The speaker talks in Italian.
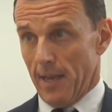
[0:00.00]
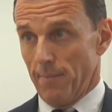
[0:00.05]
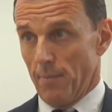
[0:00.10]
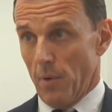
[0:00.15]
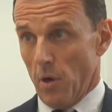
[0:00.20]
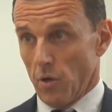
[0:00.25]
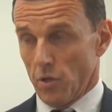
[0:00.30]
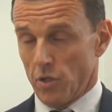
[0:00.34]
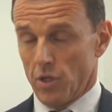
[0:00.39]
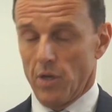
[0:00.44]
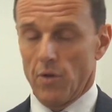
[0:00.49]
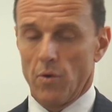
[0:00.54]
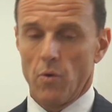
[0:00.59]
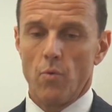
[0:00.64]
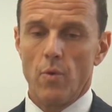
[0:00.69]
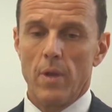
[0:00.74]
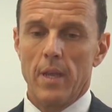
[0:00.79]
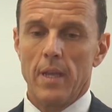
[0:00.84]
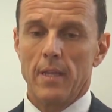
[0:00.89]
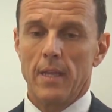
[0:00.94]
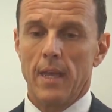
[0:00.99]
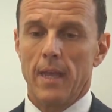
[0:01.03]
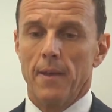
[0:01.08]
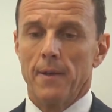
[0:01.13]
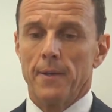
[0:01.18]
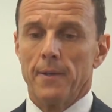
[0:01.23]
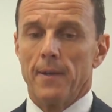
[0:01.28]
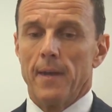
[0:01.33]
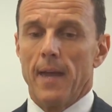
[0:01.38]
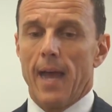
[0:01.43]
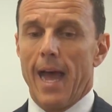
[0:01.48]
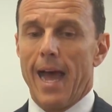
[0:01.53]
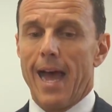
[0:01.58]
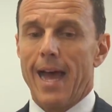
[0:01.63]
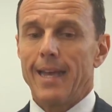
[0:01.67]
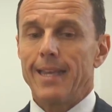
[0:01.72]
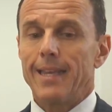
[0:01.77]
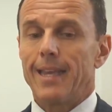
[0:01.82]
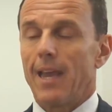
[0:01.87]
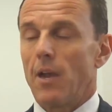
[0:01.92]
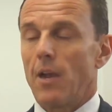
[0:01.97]
che possano quindi
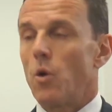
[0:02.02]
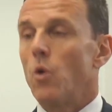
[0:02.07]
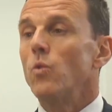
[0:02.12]
anche